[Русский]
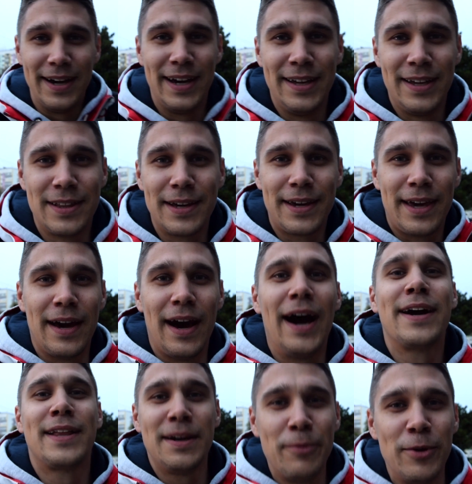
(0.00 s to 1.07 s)
И они такие,
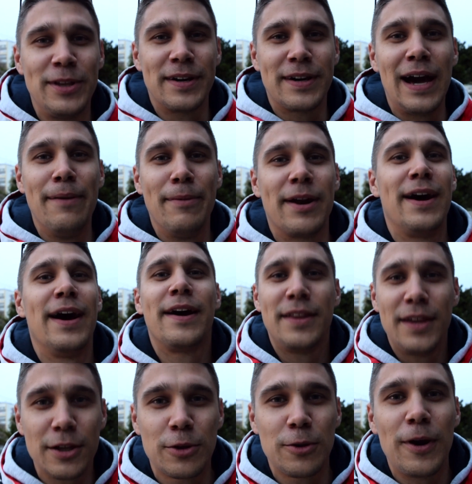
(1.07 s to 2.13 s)
а где мультикамера, а
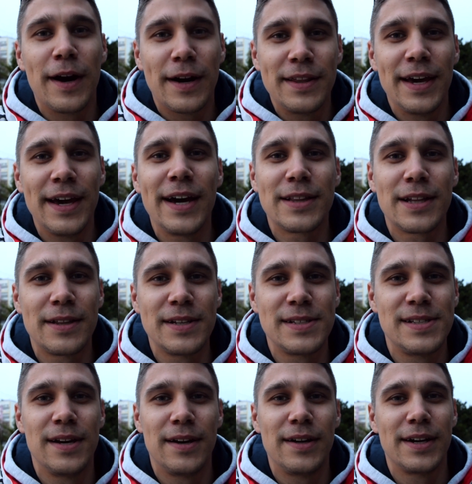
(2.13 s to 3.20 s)
где то, а где это ты
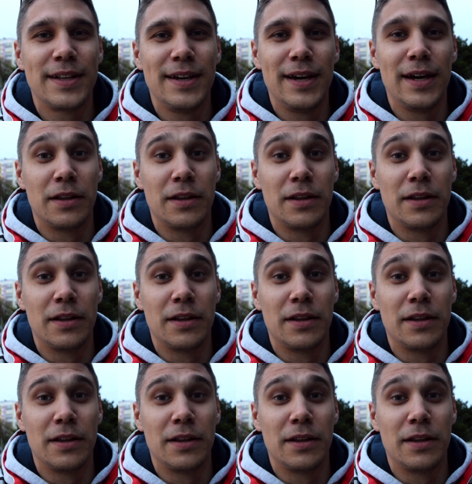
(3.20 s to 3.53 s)
сделал, а где...